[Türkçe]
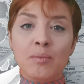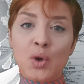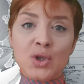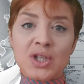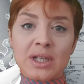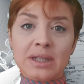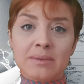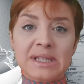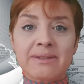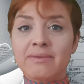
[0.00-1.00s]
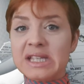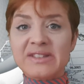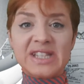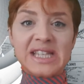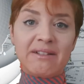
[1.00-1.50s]
boş çıktığı bizim
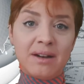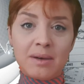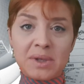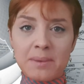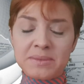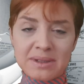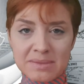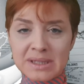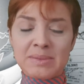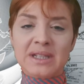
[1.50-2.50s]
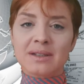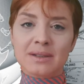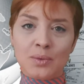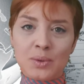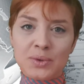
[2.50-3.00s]
vesvese evham yaptığımız bir
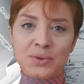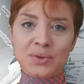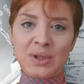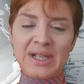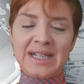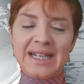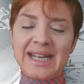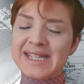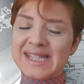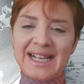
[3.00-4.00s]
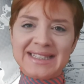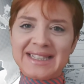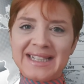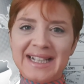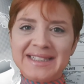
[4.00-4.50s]
yıl olur.
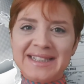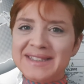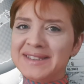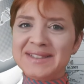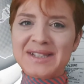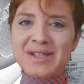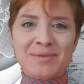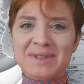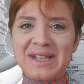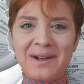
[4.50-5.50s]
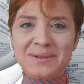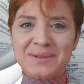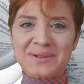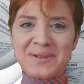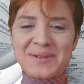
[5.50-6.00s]
Esenlikler, yeni yılınız şimdiden
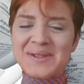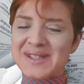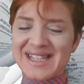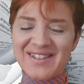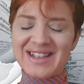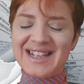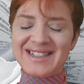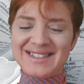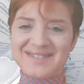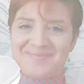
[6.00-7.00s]
kutlu olsun sevgiler.